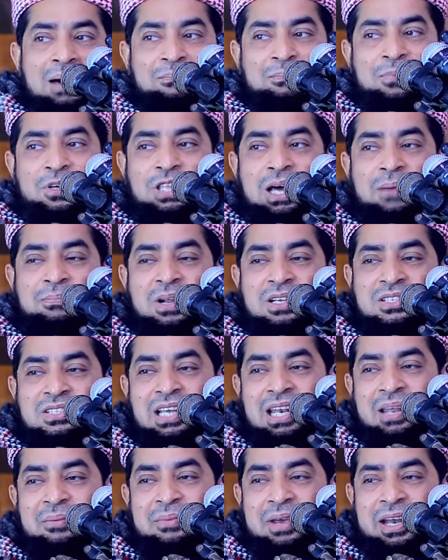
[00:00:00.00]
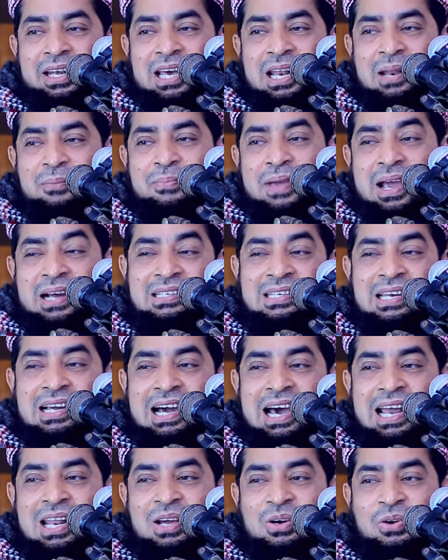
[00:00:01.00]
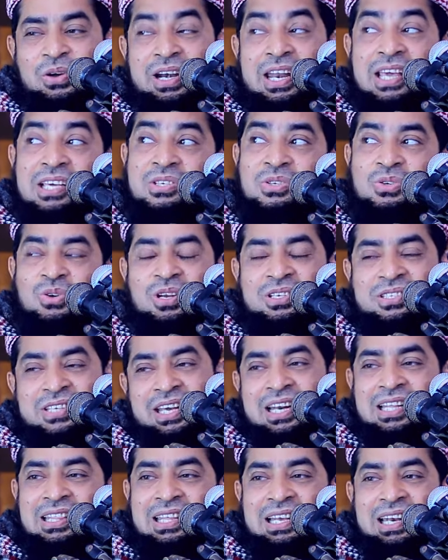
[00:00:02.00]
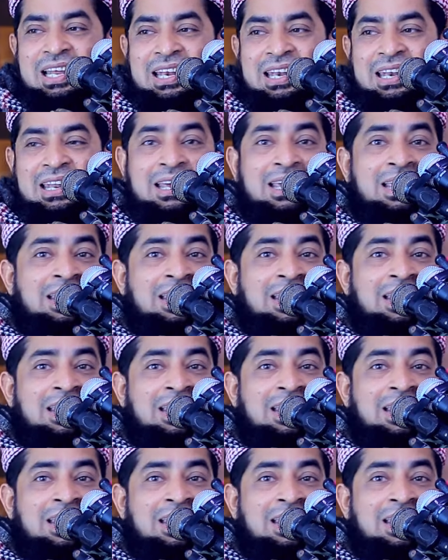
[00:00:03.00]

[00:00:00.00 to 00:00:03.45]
আপনি তো আপনার ছেলে মেয়েটারে ব্যাগটা ঘাড়ে করে নিয়ে স্কুলে ছেড়ে দিলেন